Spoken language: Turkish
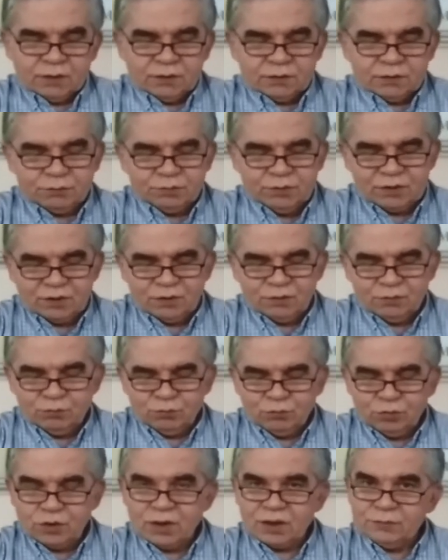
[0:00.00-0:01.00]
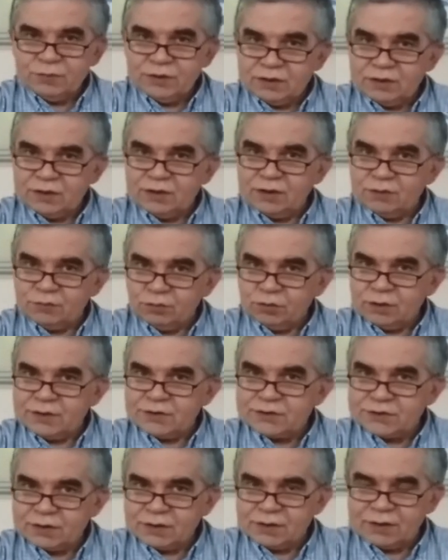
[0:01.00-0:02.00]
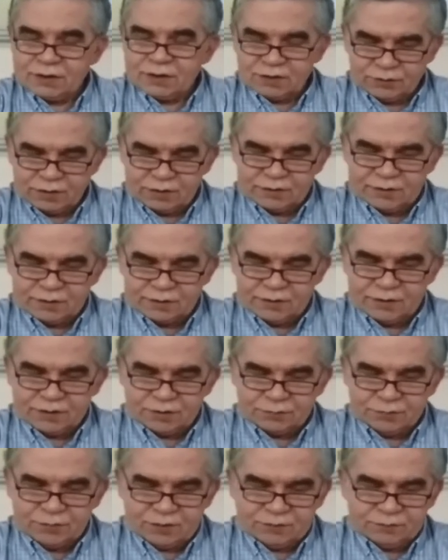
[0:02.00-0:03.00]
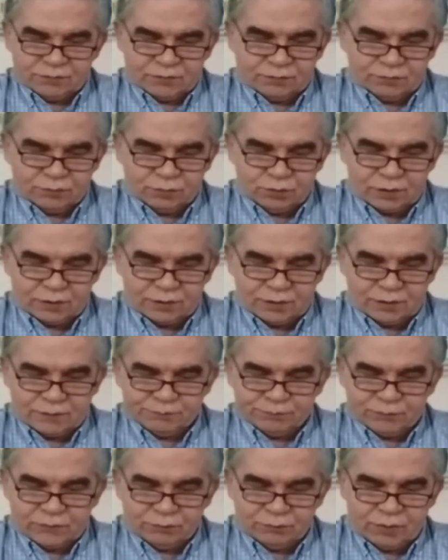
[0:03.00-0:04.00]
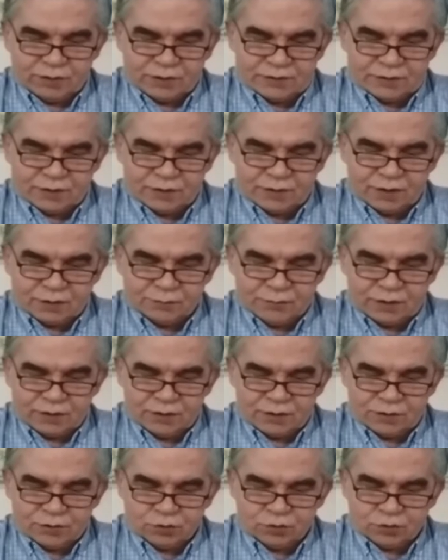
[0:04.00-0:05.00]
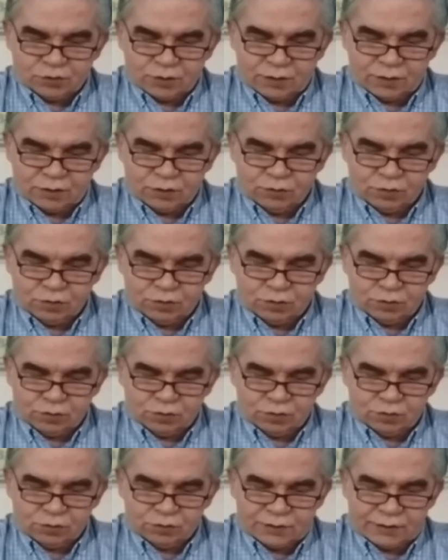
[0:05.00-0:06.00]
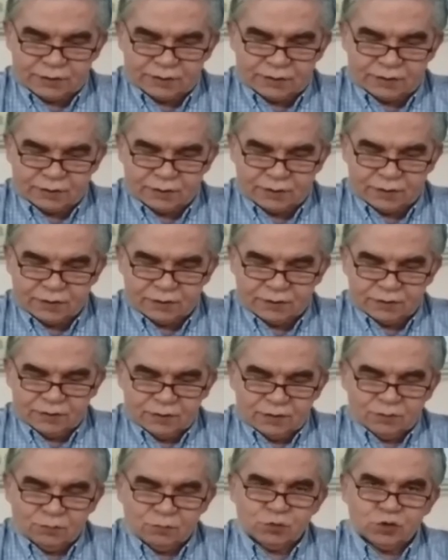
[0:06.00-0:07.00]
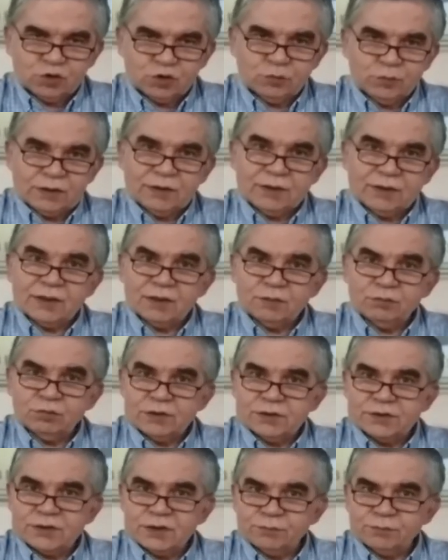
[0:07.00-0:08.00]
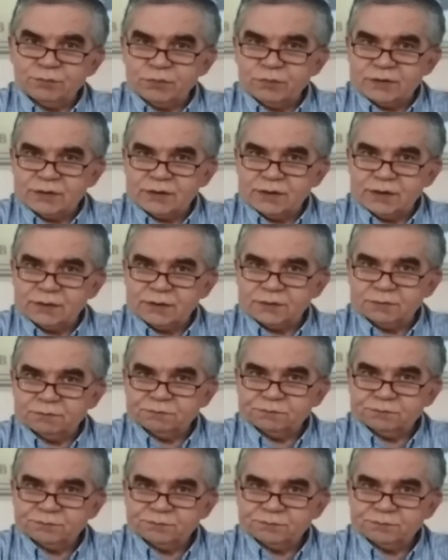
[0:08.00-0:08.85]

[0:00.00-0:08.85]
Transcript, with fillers: Tabi mukabilinde olan şeyler de var dediği gibi. Burada bazen Ermenilerin çocukları da öldürülüyordu şeklinde. Müslümanın hele bunu hiç yapmaması lazım.